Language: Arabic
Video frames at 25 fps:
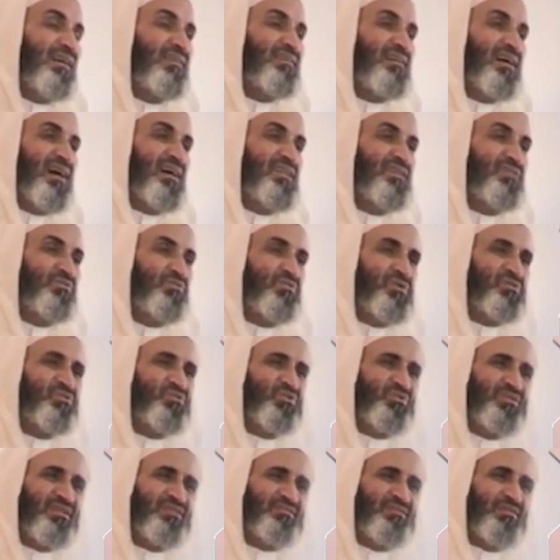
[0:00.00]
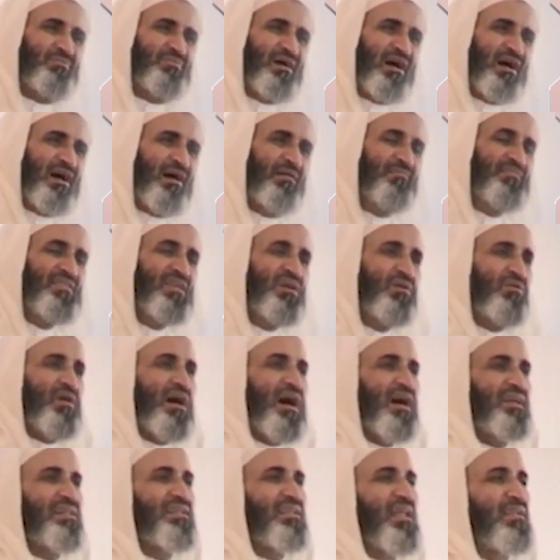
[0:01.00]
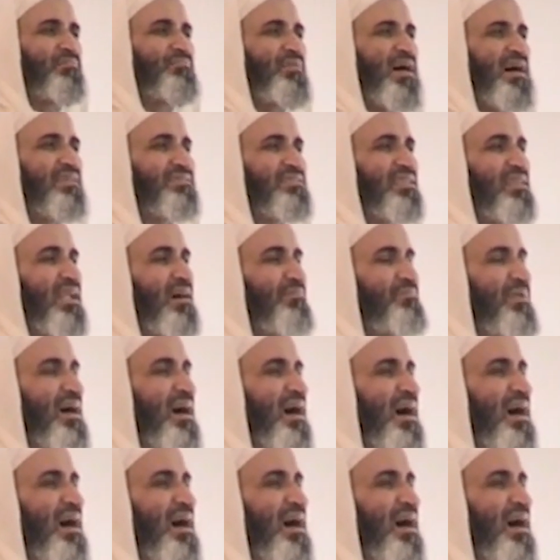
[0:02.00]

حقا وارزقنا اتباعه وأرنا الباطل